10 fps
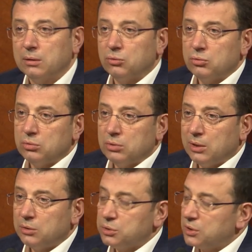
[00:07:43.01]

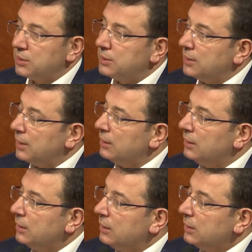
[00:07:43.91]
duygular üzerinden
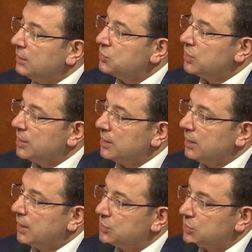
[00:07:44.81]

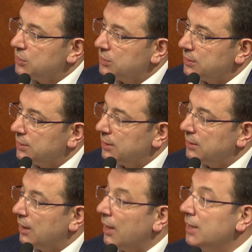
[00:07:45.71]

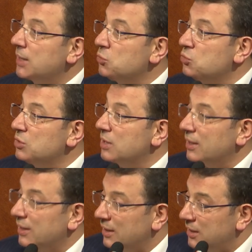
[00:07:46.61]
sendikacılığında daha iyi
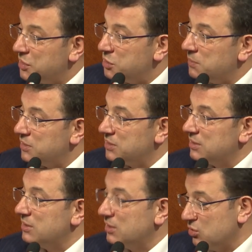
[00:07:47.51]
günlere
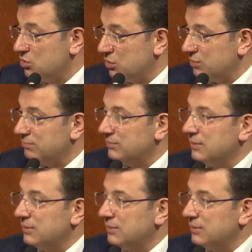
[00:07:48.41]
erişmesini diliyorum.